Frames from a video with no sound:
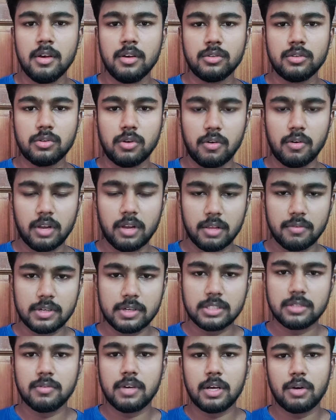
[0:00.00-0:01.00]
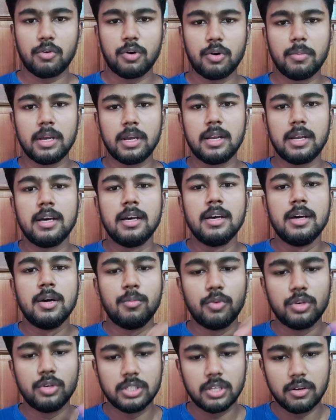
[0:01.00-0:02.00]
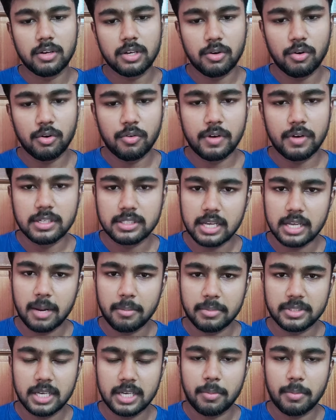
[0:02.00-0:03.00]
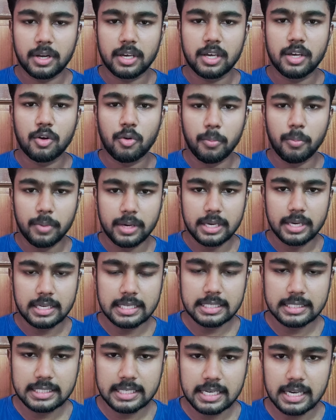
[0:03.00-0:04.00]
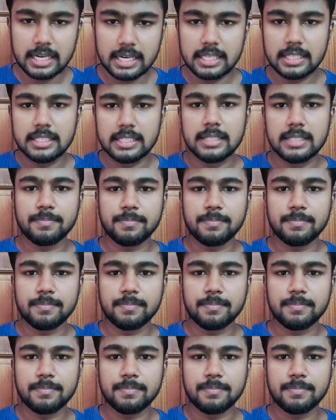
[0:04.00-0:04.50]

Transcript: ஸோ அவ்வளோதான் ஃப்ரெண்ட்ஸ் வேறு ஒன்றுமே இல்லை முடிஞ்ச அளவுக்கு உங்கள் ஃப்ரெண்ட்ஸ்க்கு எல்லாமே ஷேர் பண்ணுங்கள் ரொம்ப ஈஸியானது